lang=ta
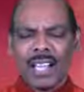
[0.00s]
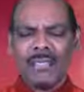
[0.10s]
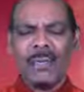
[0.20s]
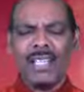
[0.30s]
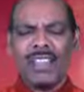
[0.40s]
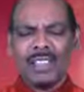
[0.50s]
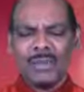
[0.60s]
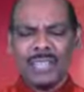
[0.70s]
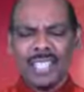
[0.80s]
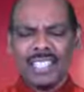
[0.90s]
அன்பின்
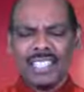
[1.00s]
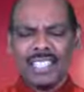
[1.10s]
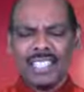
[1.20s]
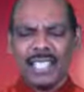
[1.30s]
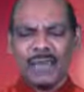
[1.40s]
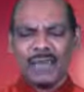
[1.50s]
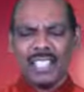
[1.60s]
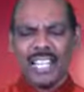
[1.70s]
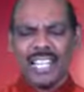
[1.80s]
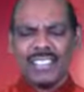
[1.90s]
ஆண்டவரே இது
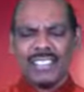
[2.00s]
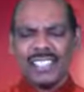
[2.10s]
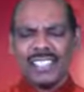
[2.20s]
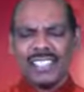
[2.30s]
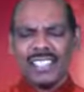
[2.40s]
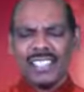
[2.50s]
இந்த நேரத்தில்